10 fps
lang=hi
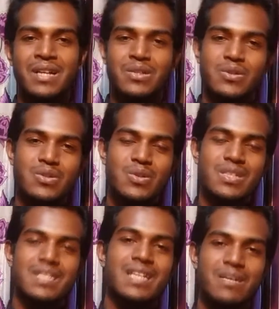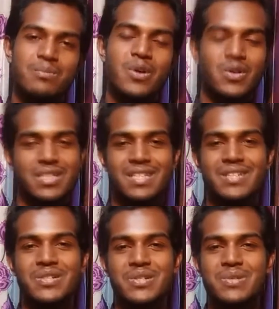दोस्तों ये बहुत ही
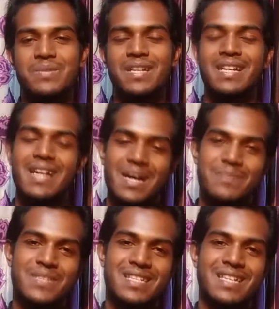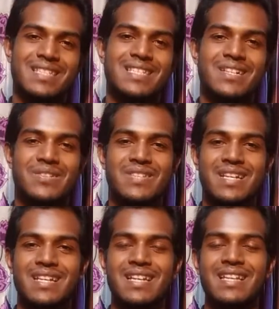खुशखबरी है हम जैसा जियो यूज़र
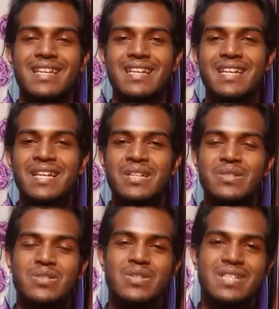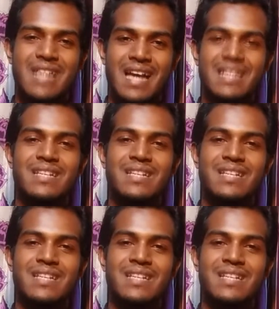के लिए दोस्तों ट्राई